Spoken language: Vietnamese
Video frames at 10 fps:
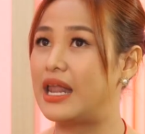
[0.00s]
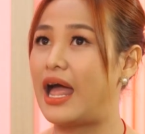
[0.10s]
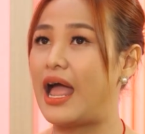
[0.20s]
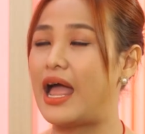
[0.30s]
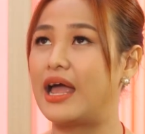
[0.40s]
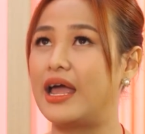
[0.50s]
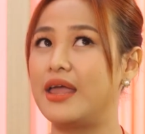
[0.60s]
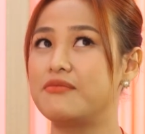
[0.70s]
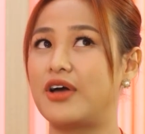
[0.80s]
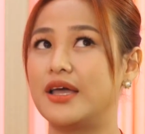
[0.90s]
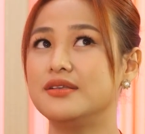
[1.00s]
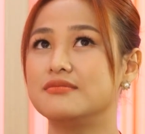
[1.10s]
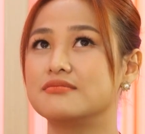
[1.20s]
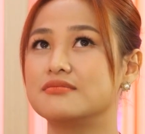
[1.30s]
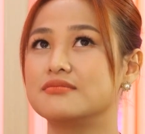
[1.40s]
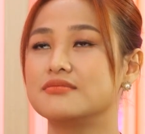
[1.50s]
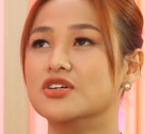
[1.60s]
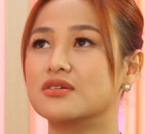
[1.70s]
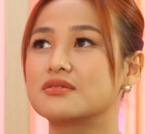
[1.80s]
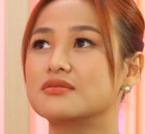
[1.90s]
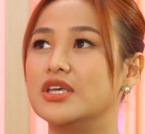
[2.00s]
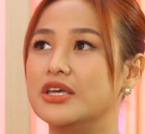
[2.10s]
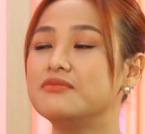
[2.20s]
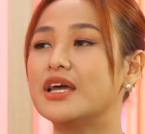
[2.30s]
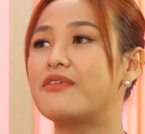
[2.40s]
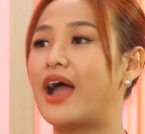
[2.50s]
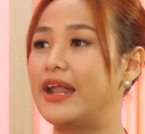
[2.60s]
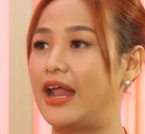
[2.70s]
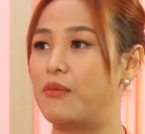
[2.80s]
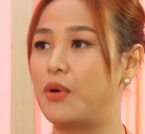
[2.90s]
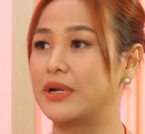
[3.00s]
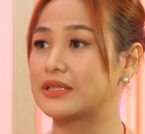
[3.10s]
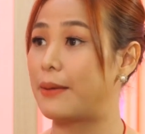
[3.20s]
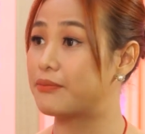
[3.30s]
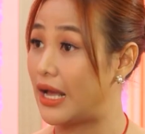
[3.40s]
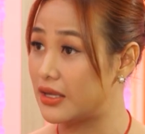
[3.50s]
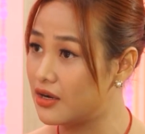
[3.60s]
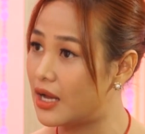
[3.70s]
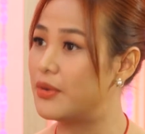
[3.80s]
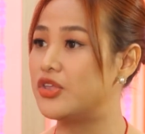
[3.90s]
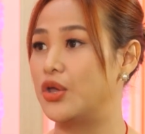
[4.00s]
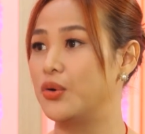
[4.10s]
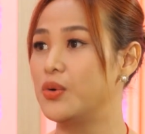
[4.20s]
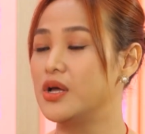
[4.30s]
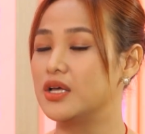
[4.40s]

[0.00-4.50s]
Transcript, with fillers: là em phải được diễn cái vai nào mà mình tâm đắc nhất em mới chịu.